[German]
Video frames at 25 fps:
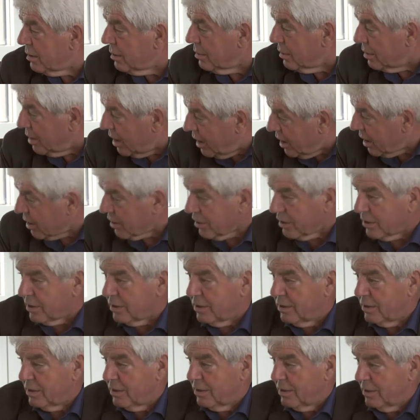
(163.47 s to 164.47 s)
Nähere
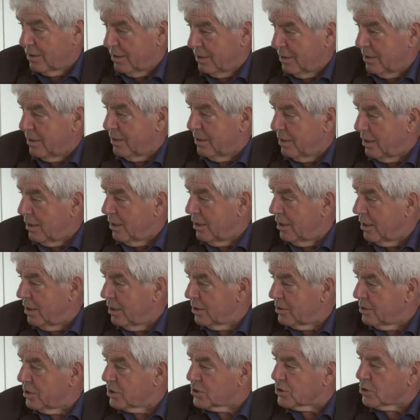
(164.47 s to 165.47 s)
äh,
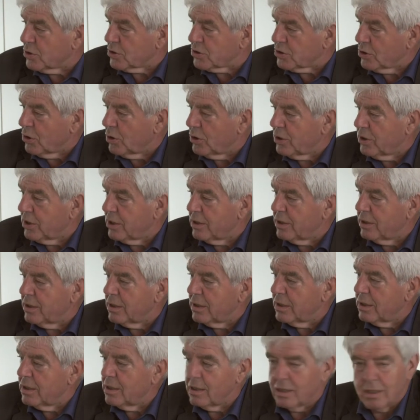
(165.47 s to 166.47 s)
Diskussionen
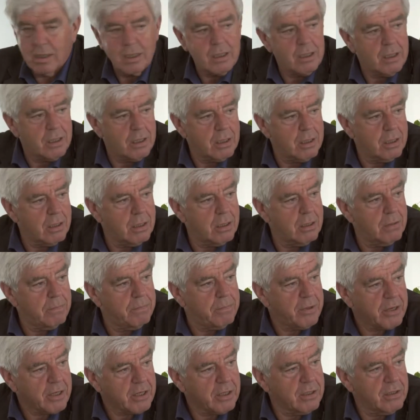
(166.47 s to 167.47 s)
äh,
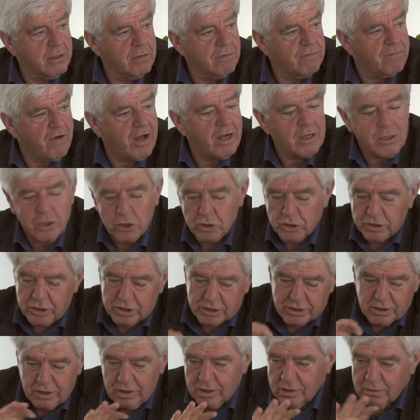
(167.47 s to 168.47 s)
bringen, weil
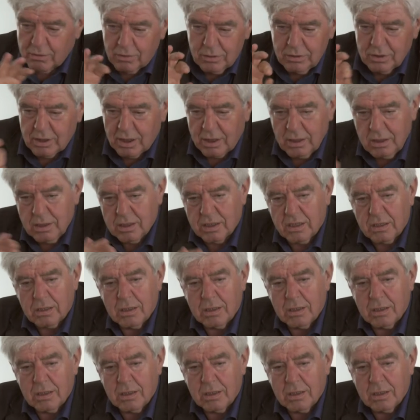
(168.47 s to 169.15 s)
Geschichte unter